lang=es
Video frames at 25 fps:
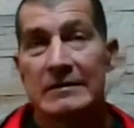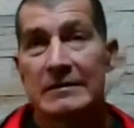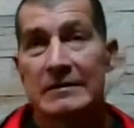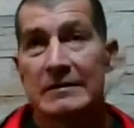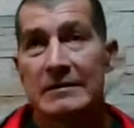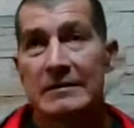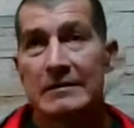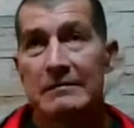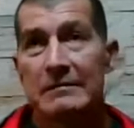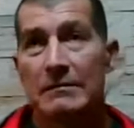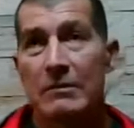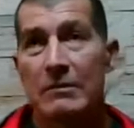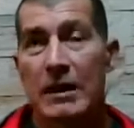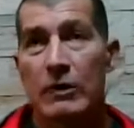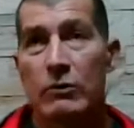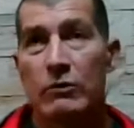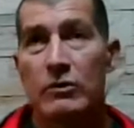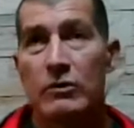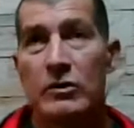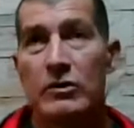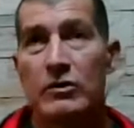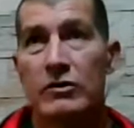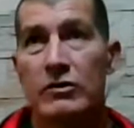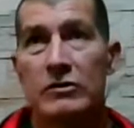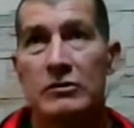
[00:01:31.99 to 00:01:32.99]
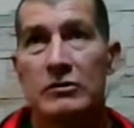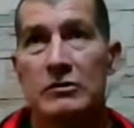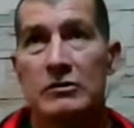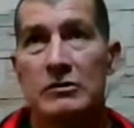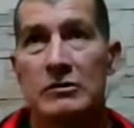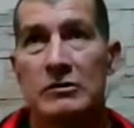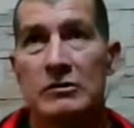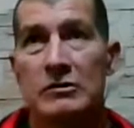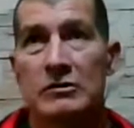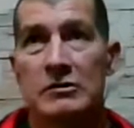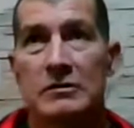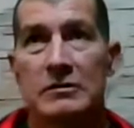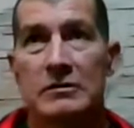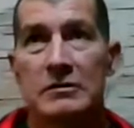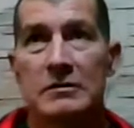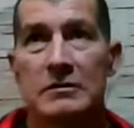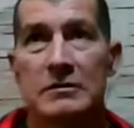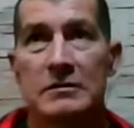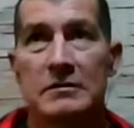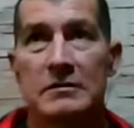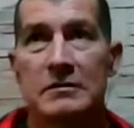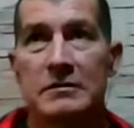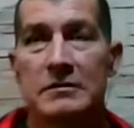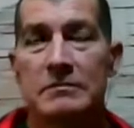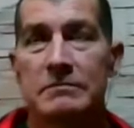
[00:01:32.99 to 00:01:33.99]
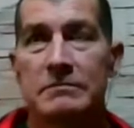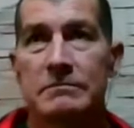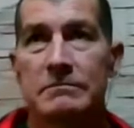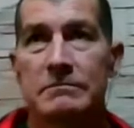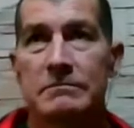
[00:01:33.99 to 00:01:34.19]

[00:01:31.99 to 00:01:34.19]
eh, me acuerdo